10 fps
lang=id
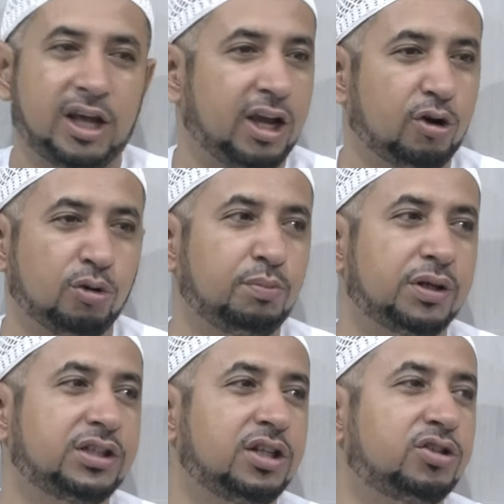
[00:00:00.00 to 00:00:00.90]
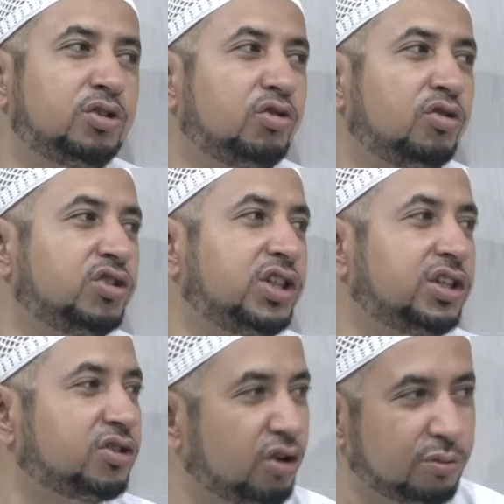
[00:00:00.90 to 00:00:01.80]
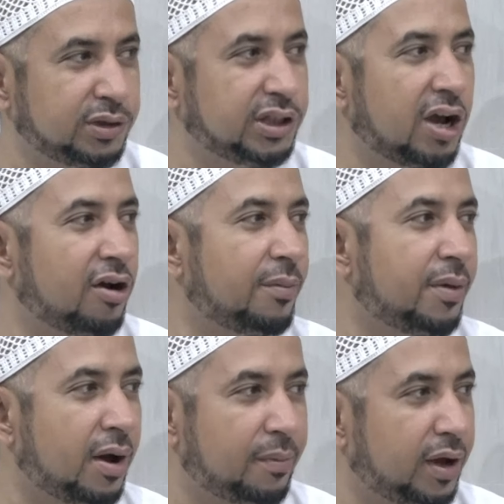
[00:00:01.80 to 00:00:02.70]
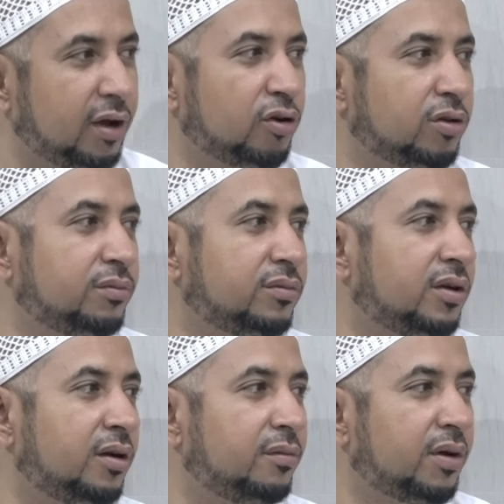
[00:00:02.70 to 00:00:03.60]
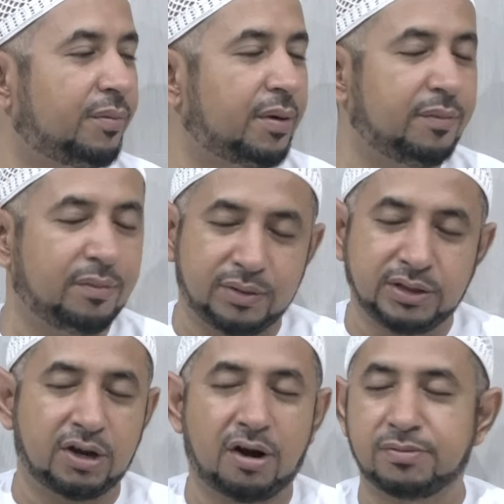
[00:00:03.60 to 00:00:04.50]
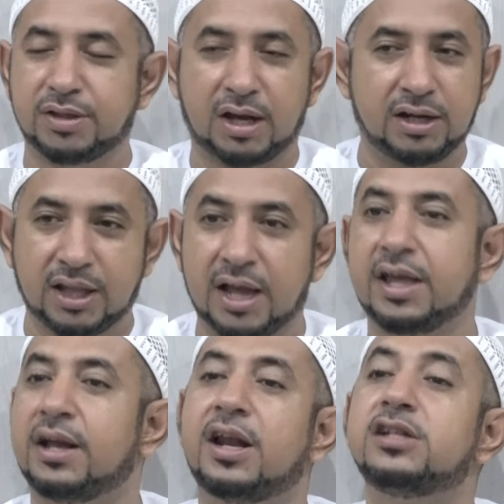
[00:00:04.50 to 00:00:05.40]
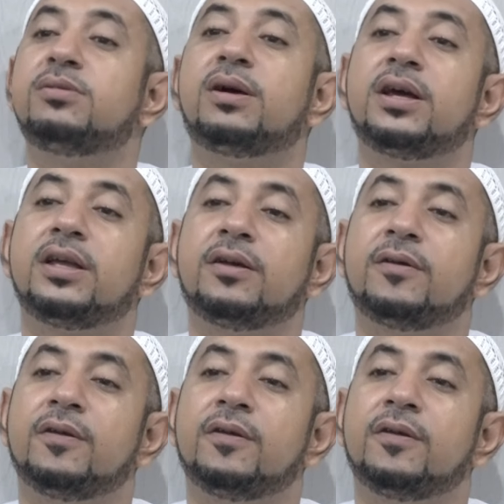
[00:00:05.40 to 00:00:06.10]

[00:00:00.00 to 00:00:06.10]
Ikut berdiskusi, ikut menjawab, apa ikut Bapak menjawab jika ditanya dan lain sebagainya.